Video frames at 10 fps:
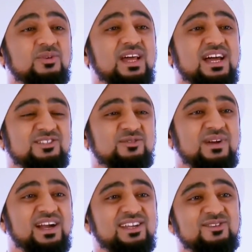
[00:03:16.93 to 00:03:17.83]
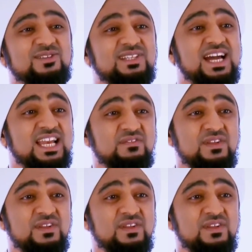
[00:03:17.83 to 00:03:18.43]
الله سبحانه وتعالى في